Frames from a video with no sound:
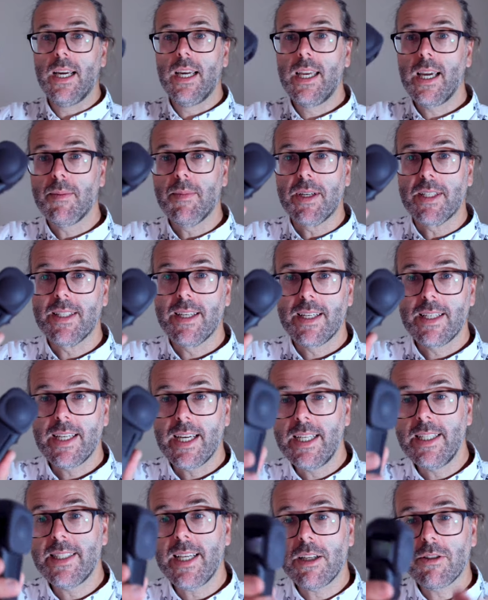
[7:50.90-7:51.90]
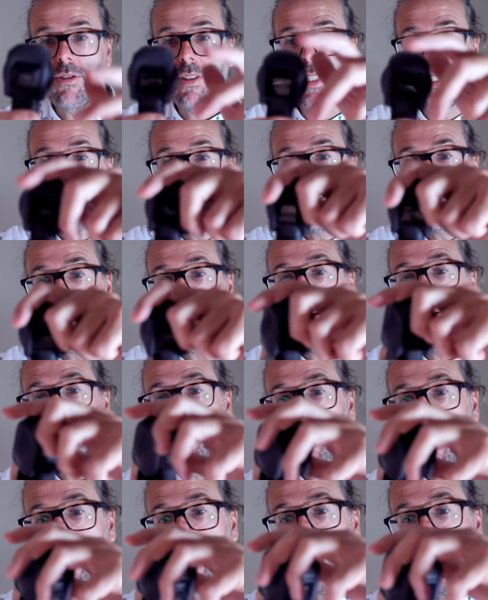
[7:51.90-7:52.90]
hier haben wir es, der Insta360
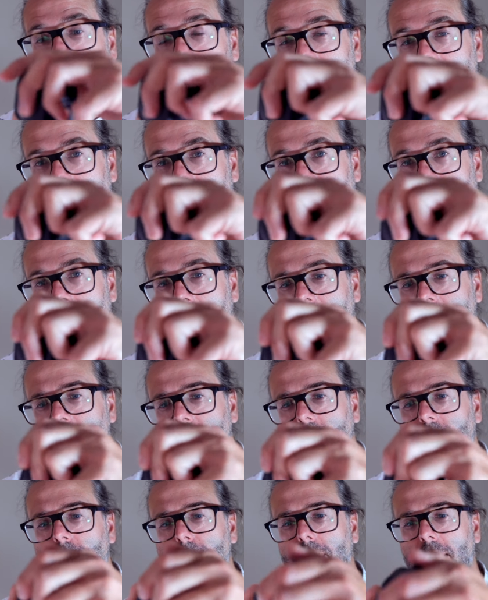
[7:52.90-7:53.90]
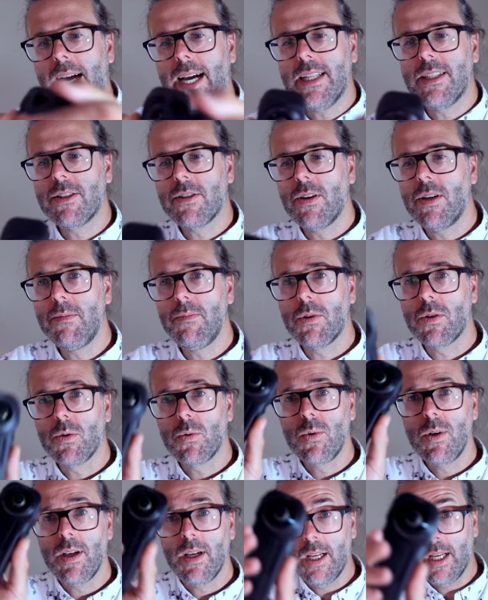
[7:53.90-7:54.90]
One RS und dem 1 Zoll
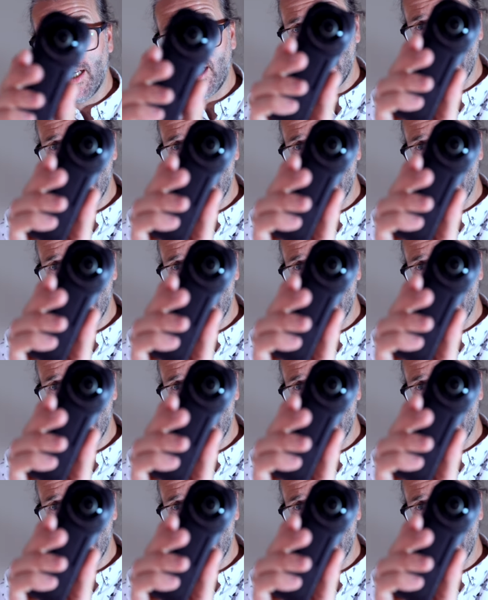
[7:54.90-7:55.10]
Modul